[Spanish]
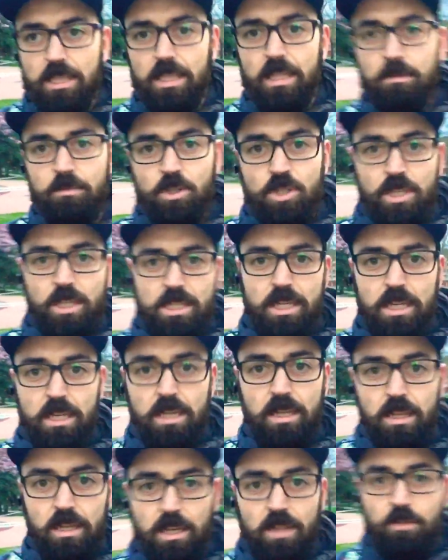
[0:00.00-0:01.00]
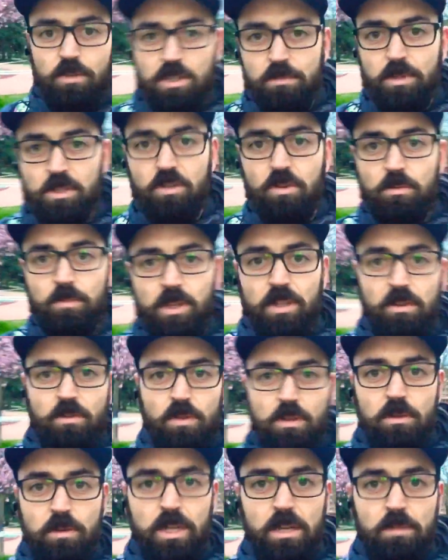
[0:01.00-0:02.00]
tenemos que seguir dejando ese metro y medio
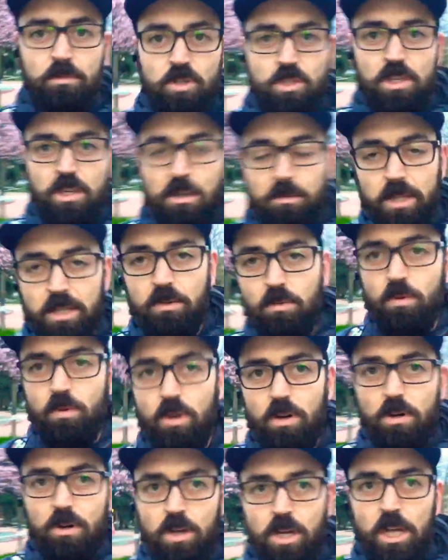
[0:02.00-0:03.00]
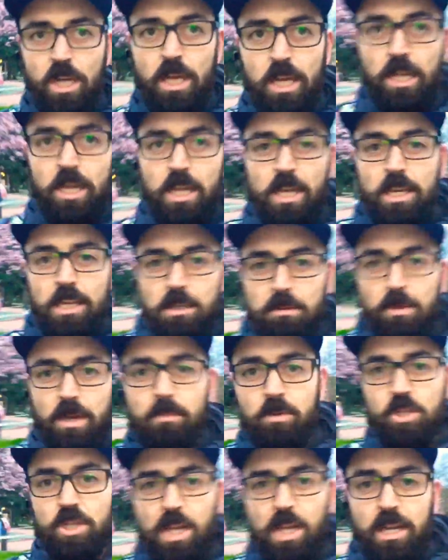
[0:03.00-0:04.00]
cuando vayamos en el vehículo y
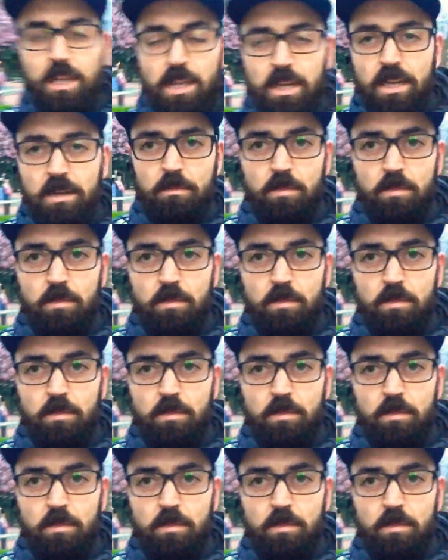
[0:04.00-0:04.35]
veamos a alguien